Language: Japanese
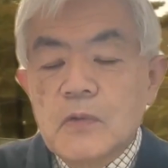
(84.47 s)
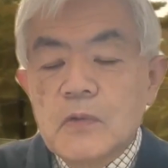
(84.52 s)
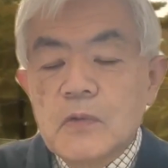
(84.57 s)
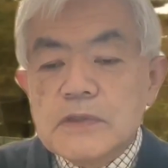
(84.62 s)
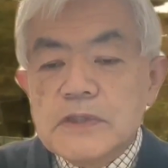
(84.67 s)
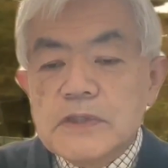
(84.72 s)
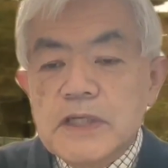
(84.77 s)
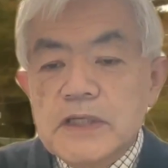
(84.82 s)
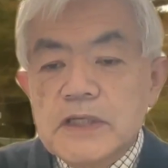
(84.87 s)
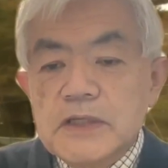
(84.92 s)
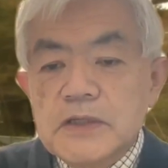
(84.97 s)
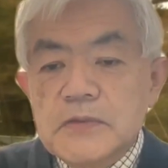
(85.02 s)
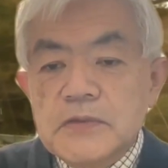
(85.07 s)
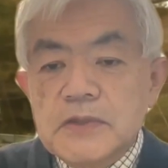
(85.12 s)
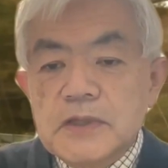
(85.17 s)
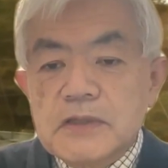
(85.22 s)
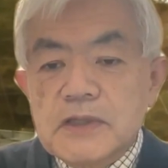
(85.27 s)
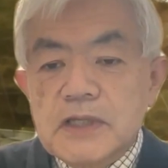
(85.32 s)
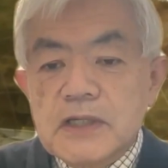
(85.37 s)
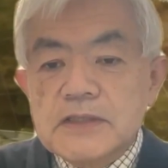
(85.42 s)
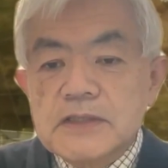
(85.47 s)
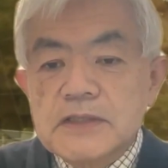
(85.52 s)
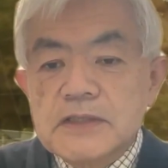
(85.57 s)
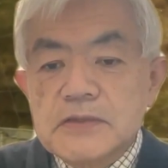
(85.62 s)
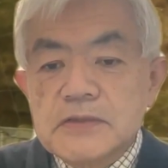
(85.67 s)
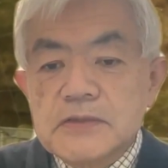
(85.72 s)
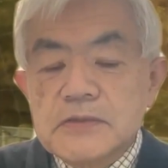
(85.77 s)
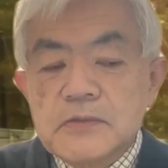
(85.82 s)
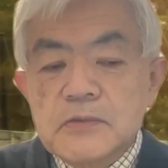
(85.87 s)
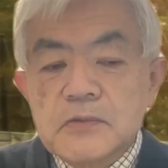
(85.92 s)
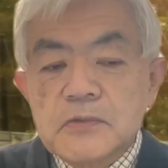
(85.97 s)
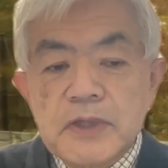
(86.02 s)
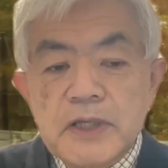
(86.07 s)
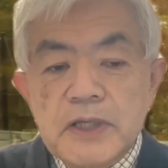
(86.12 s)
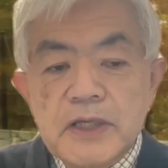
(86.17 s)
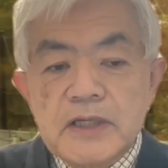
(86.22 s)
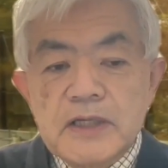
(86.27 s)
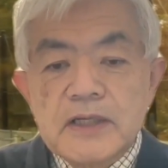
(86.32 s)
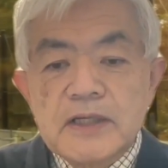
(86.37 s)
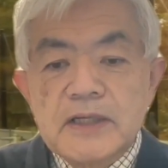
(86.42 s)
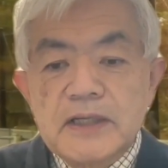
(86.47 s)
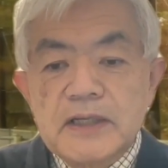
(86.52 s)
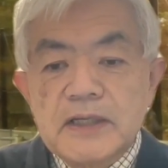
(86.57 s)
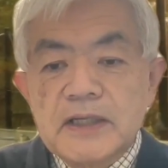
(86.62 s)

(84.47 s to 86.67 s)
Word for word: 1985年